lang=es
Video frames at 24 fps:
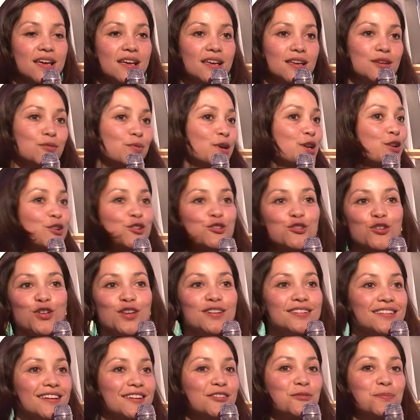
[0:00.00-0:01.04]
Y bueno, toda
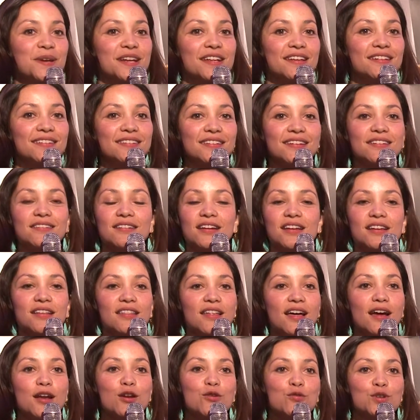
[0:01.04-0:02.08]
esta experiencia en
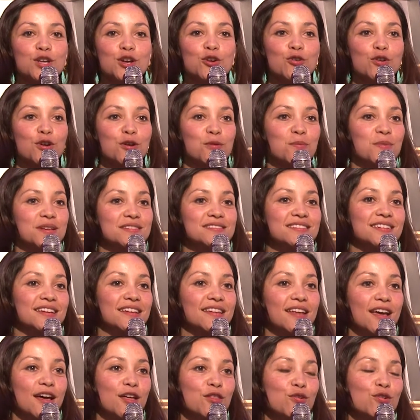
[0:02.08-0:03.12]
realidad lo único que me ha
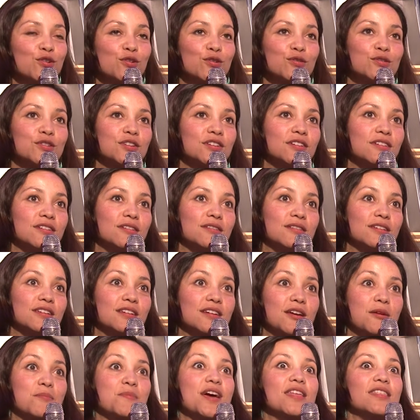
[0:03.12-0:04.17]
enseñado y,
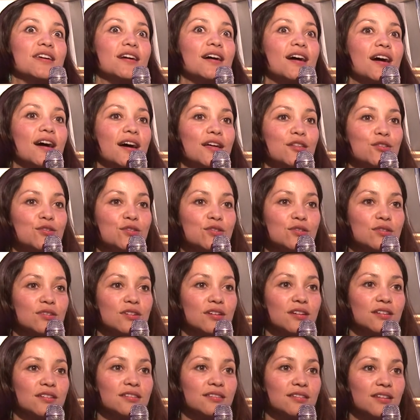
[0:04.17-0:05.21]
que me ha dejado
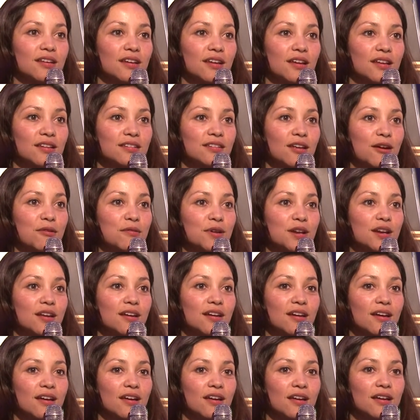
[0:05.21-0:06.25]
es eh, saber
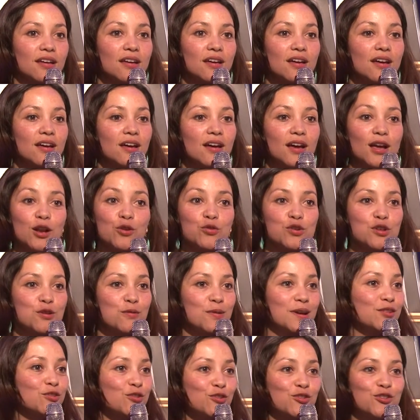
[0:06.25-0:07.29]
que el
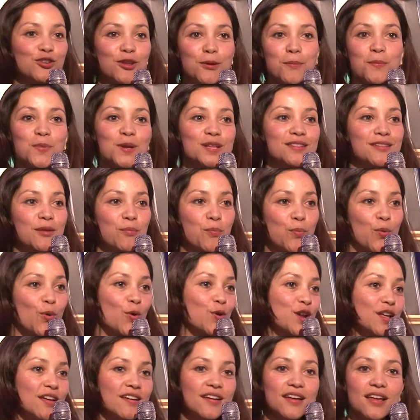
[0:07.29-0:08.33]
universo siempre te
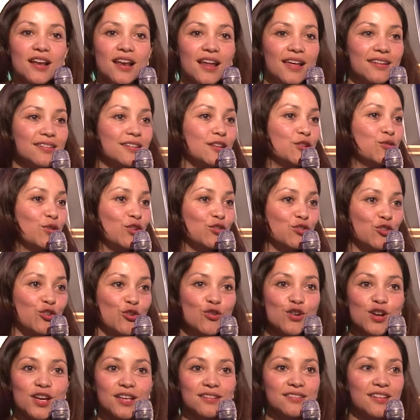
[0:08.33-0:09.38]
pone en la
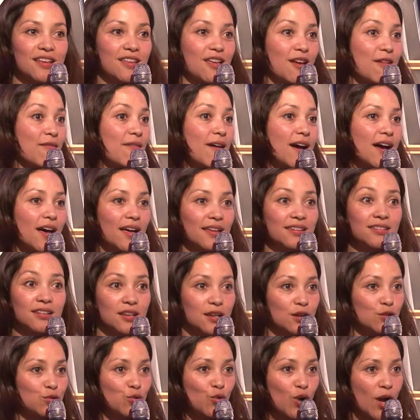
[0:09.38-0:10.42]
situación que te lleva a
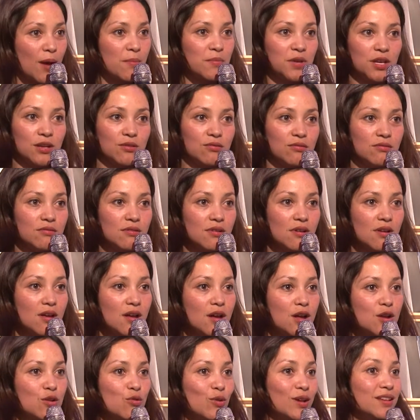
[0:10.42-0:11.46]
seguir tu camino.
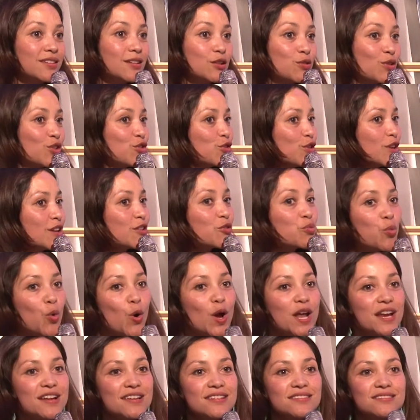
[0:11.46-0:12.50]
No hay situaciones
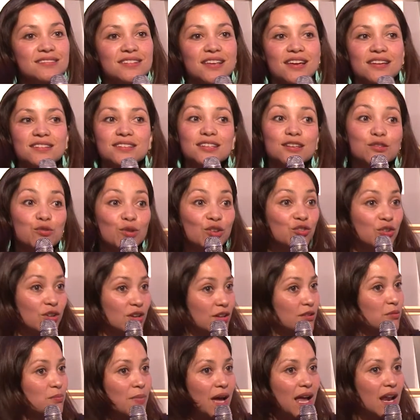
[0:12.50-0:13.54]
buenas ni hay
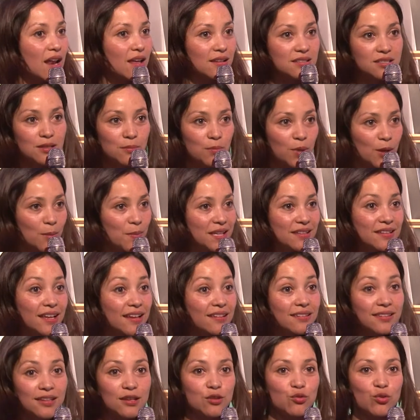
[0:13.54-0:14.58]
situaciones malas, simplemente
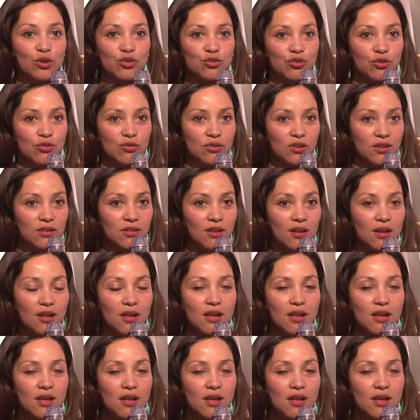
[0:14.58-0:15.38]
hay situaciones.